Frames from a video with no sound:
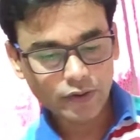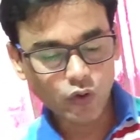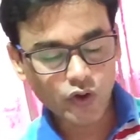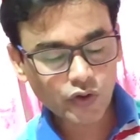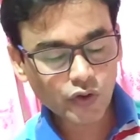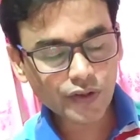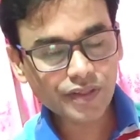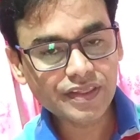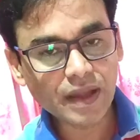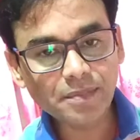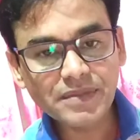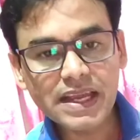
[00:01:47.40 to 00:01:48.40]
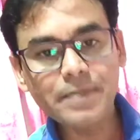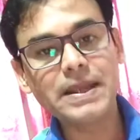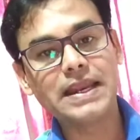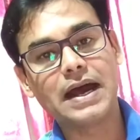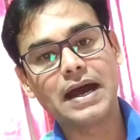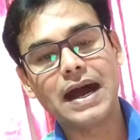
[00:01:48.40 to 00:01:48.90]
उनको समझे
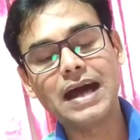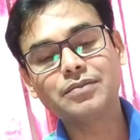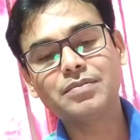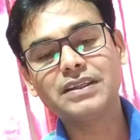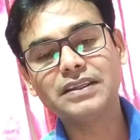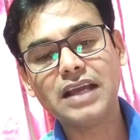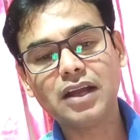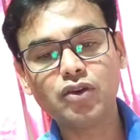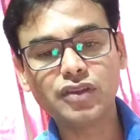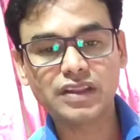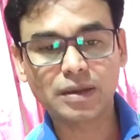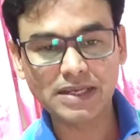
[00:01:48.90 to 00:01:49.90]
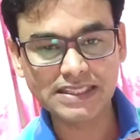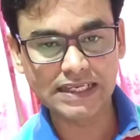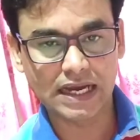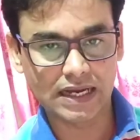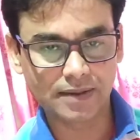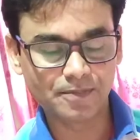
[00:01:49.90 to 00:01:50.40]
बिना आत्महत्या को
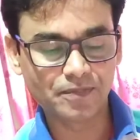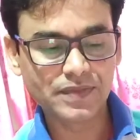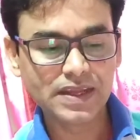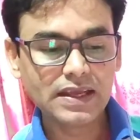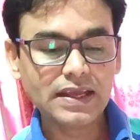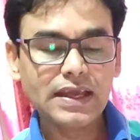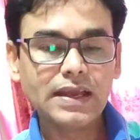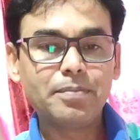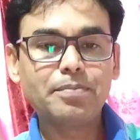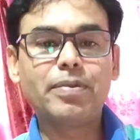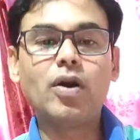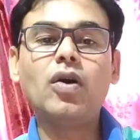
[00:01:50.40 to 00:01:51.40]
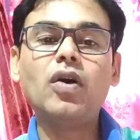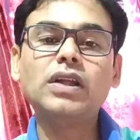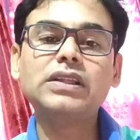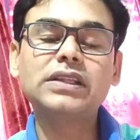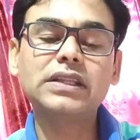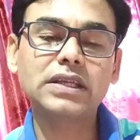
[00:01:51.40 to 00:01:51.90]
समझना बहुत